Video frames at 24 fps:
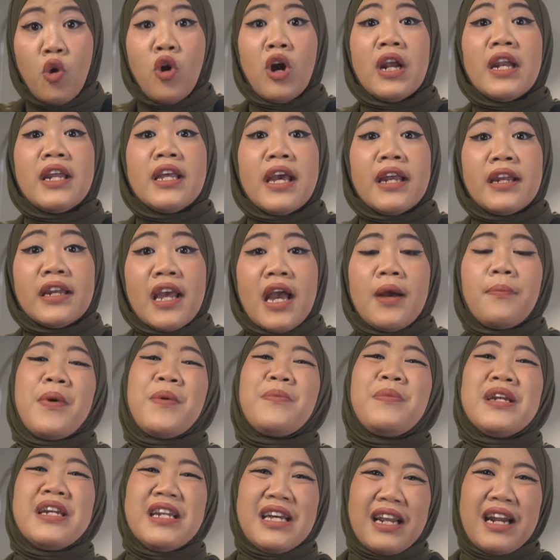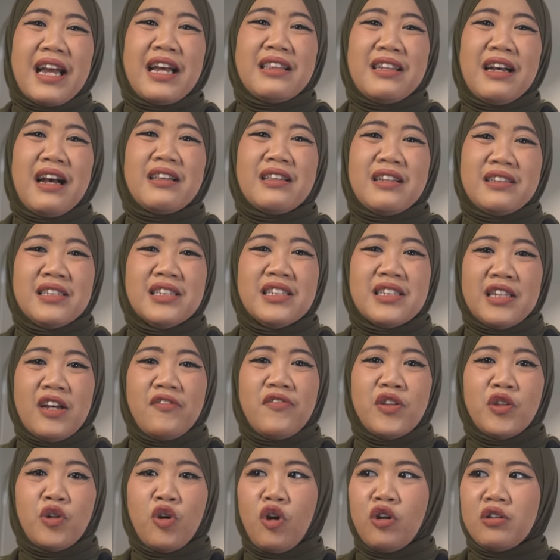mau ngeliat nih apa benar kata-kata si staff
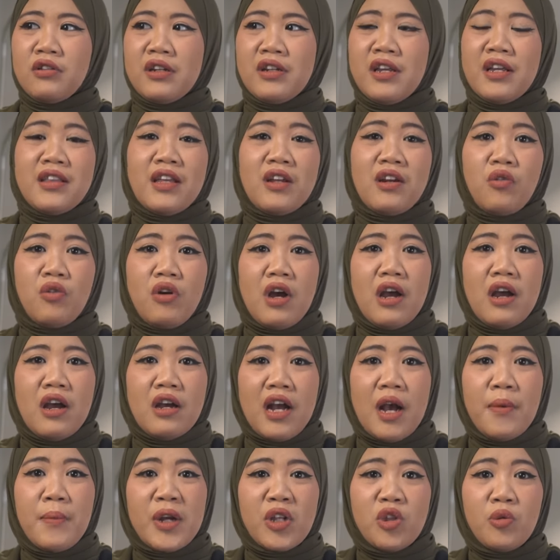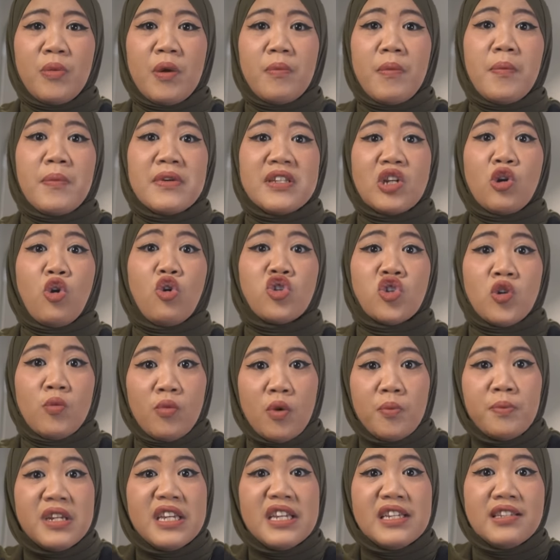itu kalau ternyata uh, kamar itu memang masih kosong
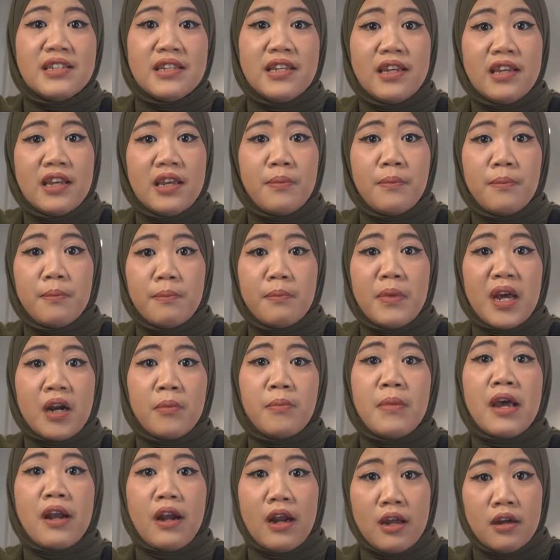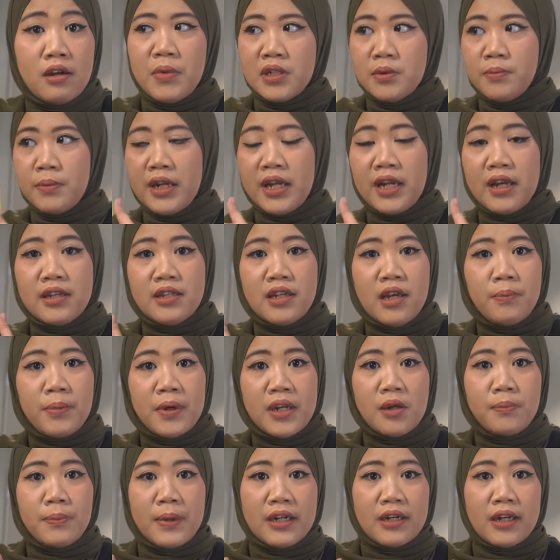belum diisi barang-barang pas mereka
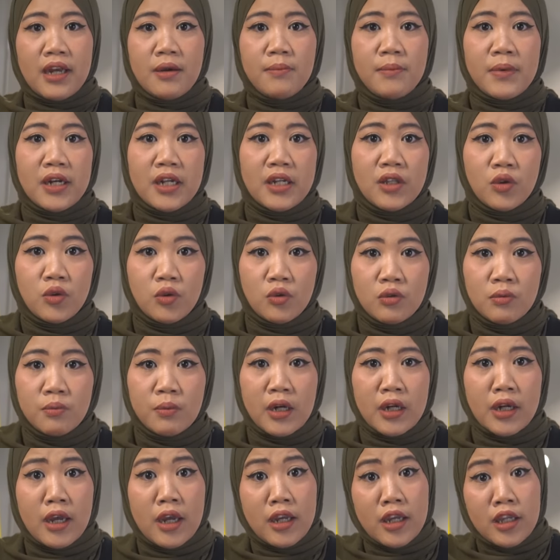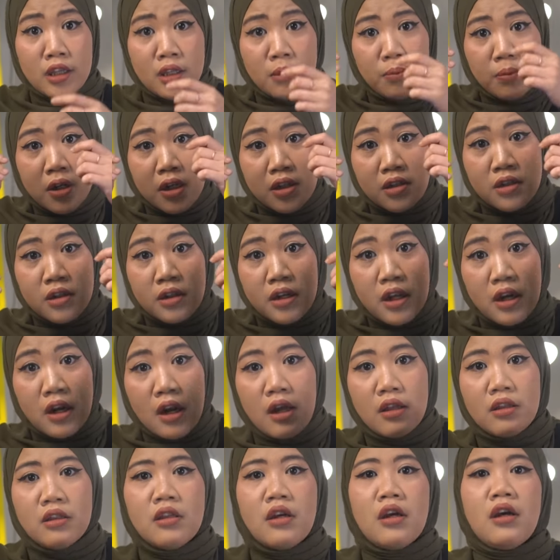nyampe depan kamar itu mereka ngintip dari
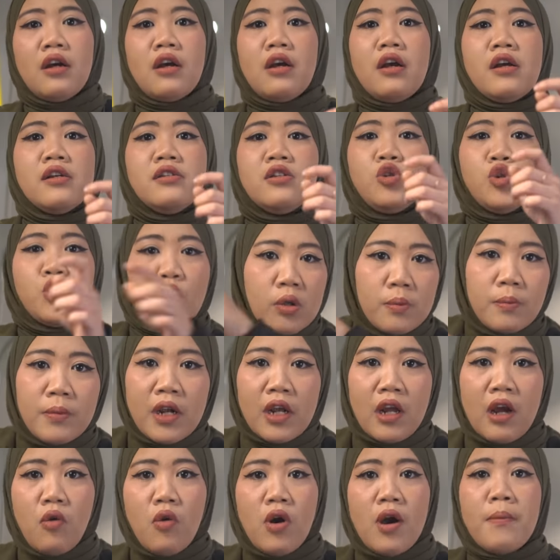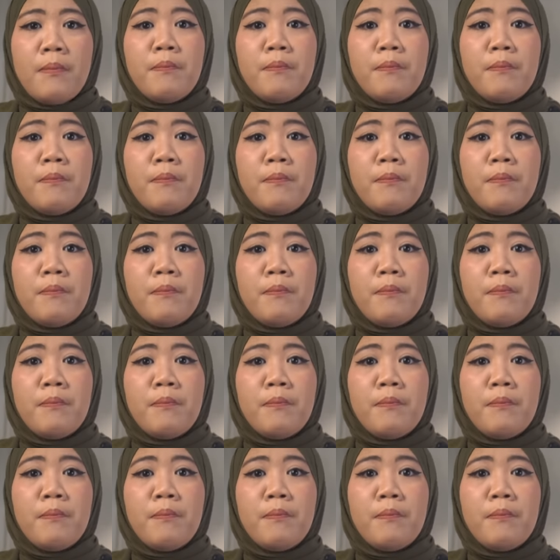jendela terkejut mereka wah